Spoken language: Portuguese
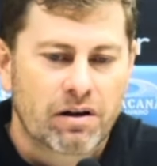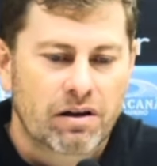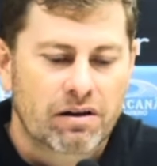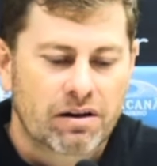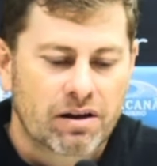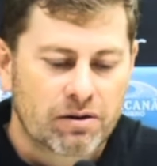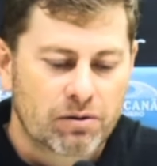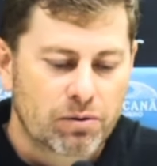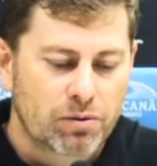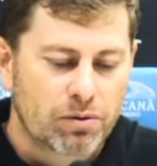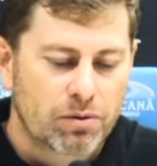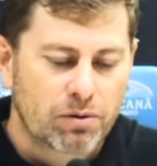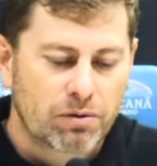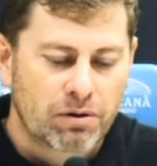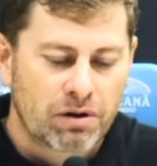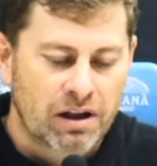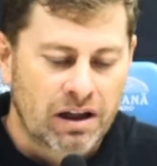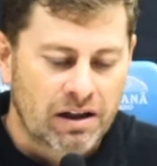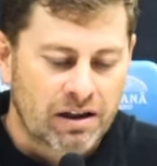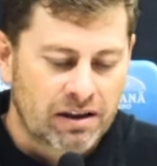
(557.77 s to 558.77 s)
tanto
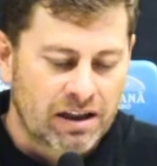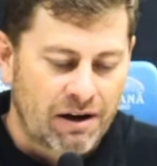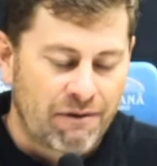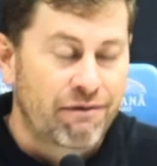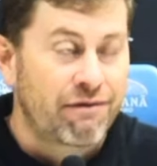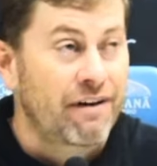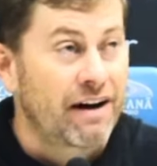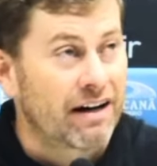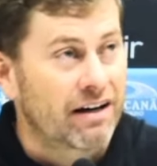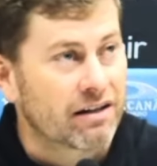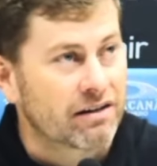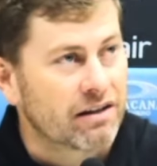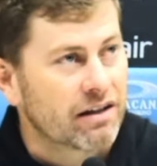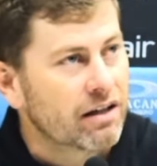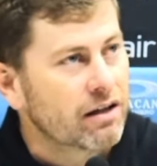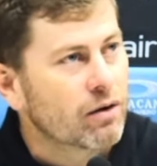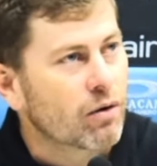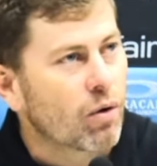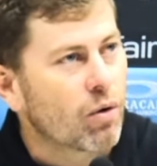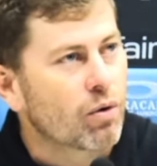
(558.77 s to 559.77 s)
na, na fala
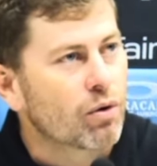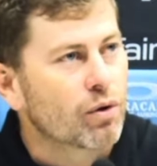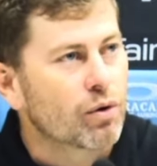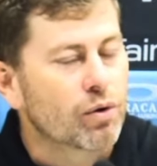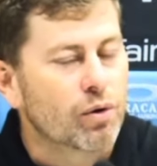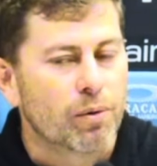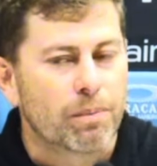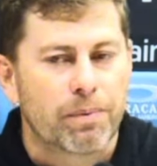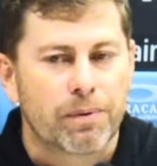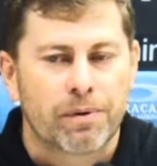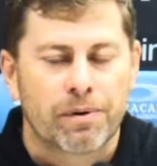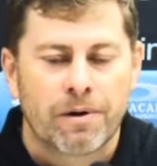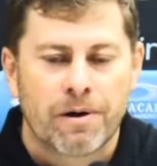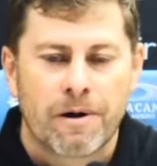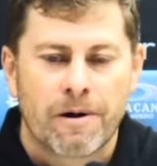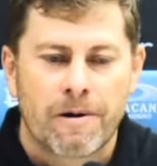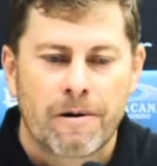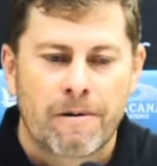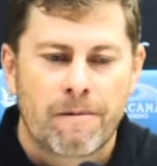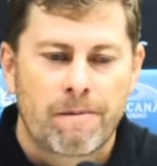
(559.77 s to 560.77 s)
dele com o grupo,
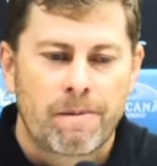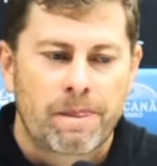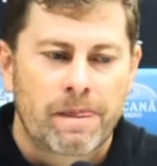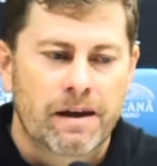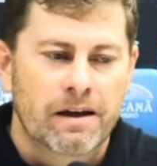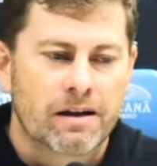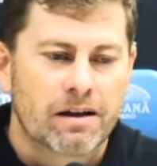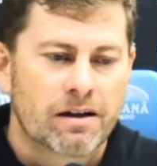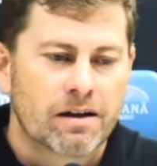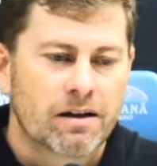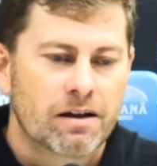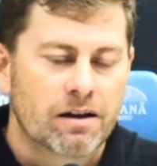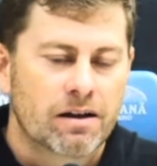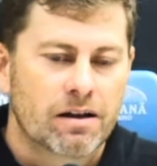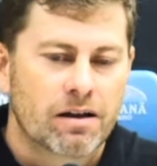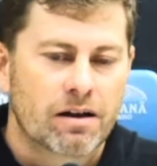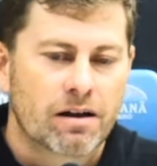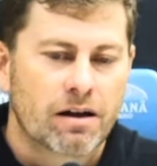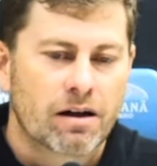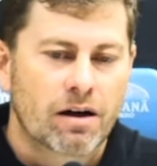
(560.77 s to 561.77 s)

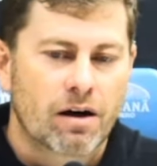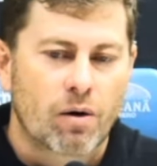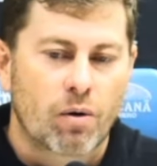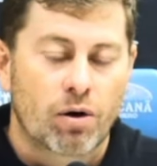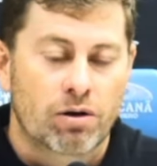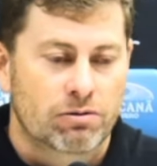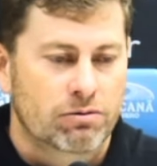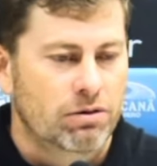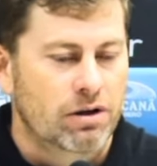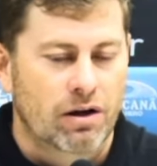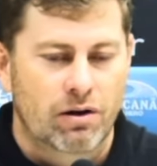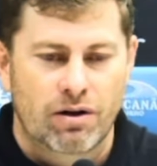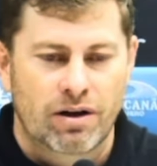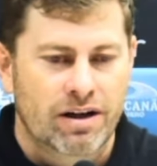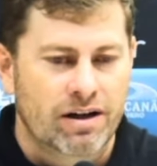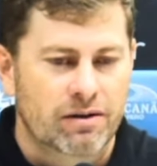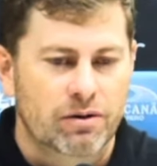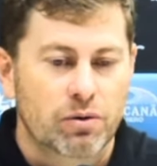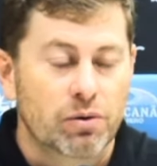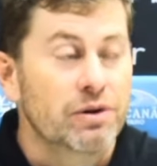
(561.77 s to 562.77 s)
é, quanto na
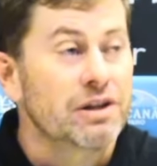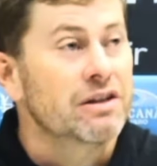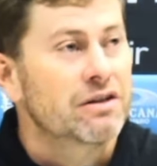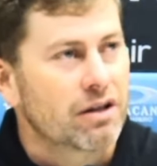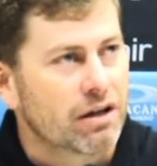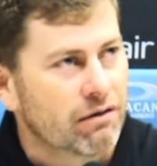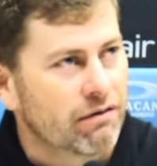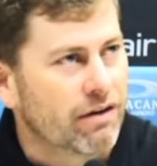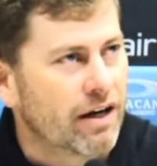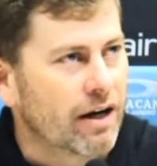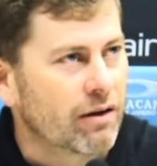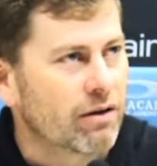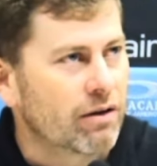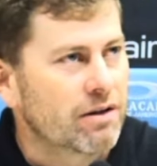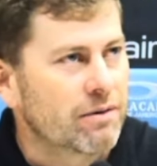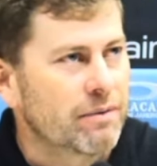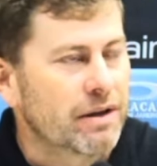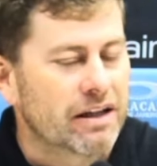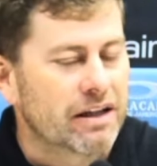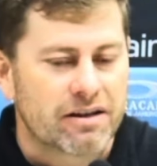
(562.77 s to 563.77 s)
hora do intervalo
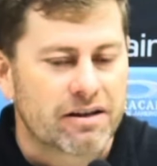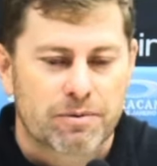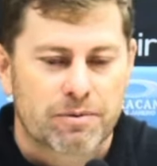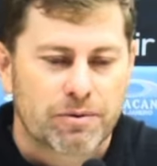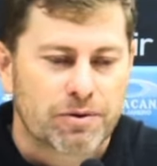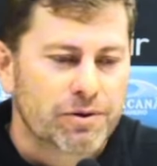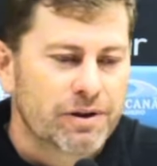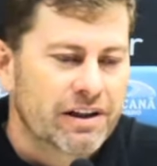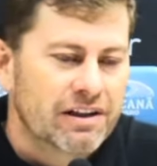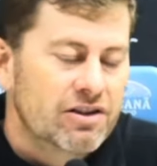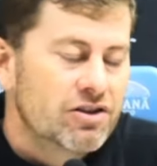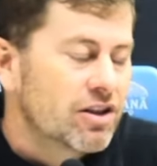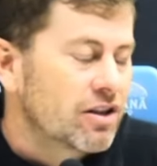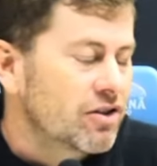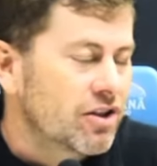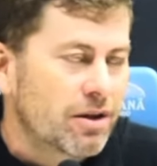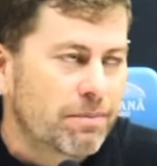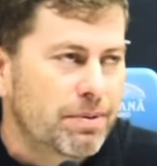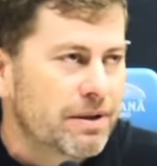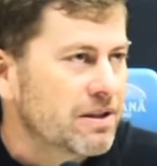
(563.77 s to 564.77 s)
ali mesmo, ele já
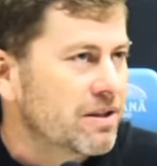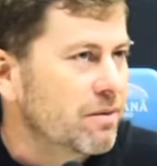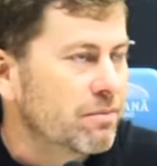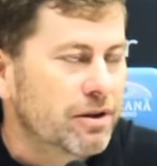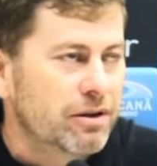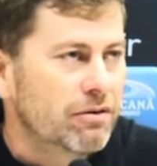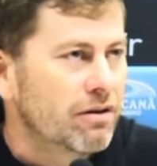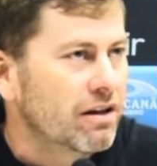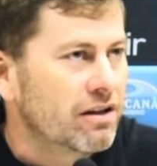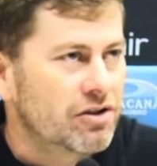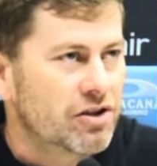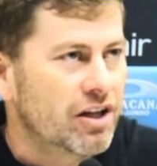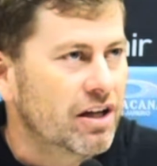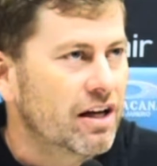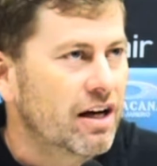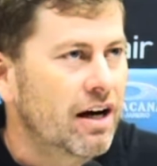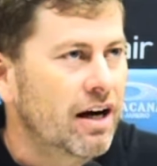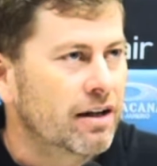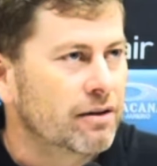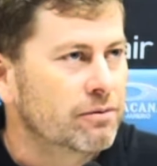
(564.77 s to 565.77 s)
tinha percebido que ele tinha
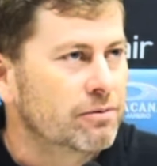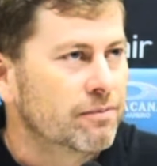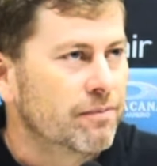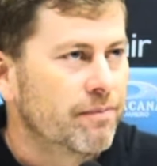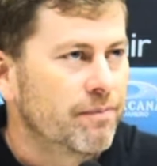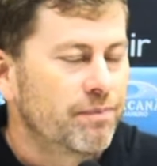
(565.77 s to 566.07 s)
errado.